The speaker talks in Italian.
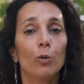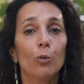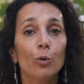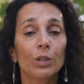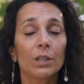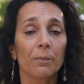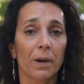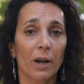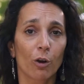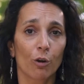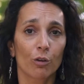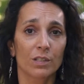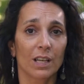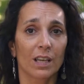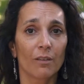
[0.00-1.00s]
l'ultima
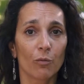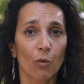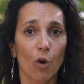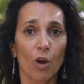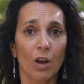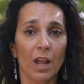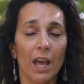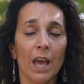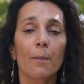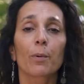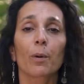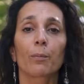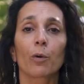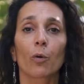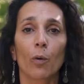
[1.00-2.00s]
cosa che vuole è
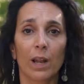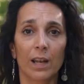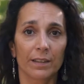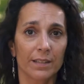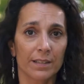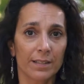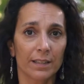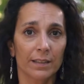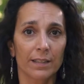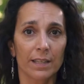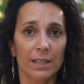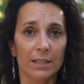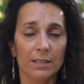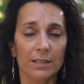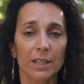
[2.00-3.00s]
proprio quella di
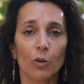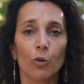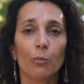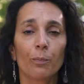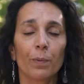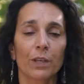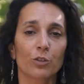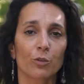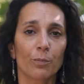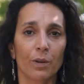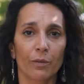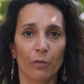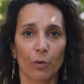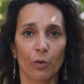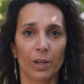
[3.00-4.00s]
sentirsi un peso
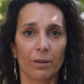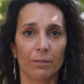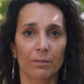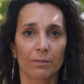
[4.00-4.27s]
per voi.